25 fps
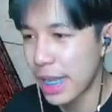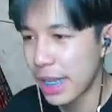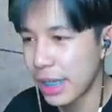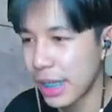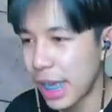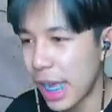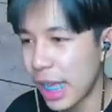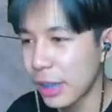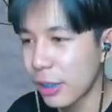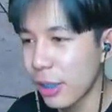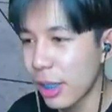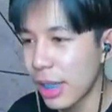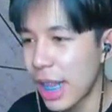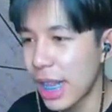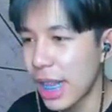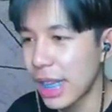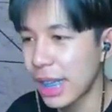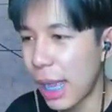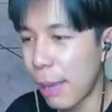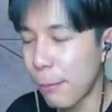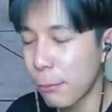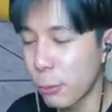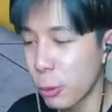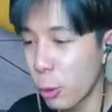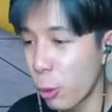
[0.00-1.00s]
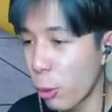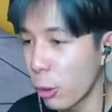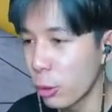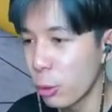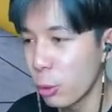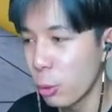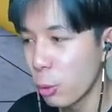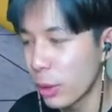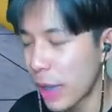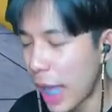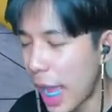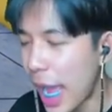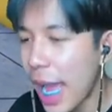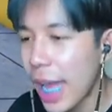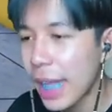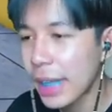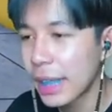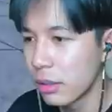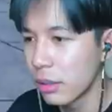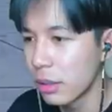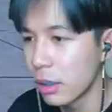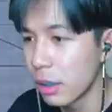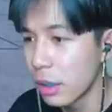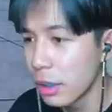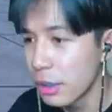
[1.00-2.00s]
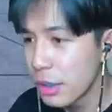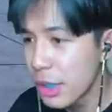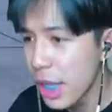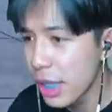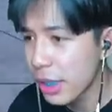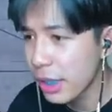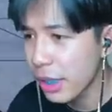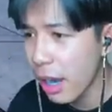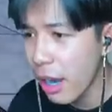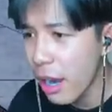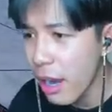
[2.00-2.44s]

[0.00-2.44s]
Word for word: ขั้นตอนแรกนะครับทุกคนดูท่าเดิน ยืดแข่